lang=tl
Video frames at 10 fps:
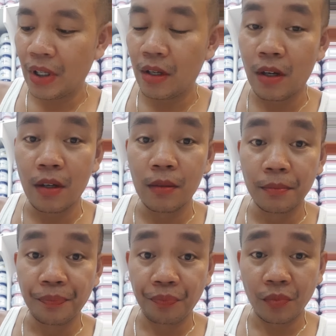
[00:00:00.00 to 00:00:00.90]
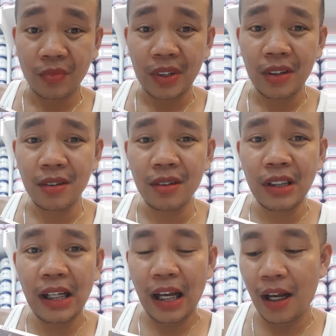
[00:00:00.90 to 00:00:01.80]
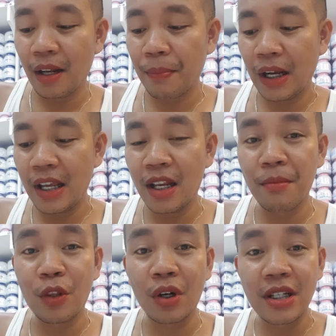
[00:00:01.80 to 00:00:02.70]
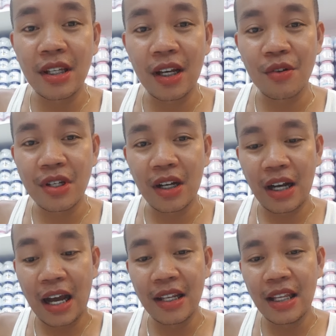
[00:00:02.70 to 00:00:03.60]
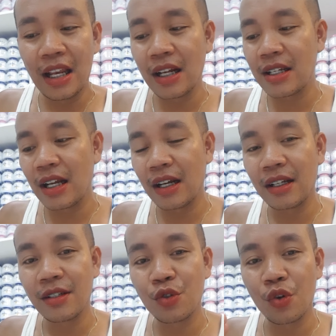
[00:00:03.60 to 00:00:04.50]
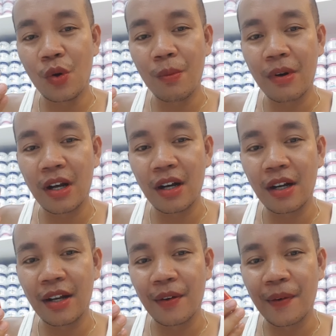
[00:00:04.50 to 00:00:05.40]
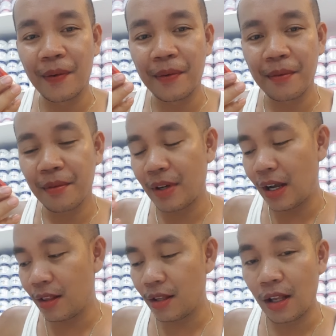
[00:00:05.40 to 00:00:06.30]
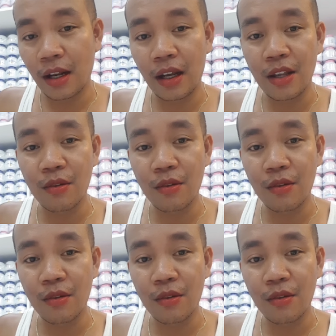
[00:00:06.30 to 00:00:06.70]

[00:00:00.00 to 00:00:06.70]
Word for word: No? Ah, napakainam ito kasi ano siya, handy lang siya. Sobrang ano, kahit nailagay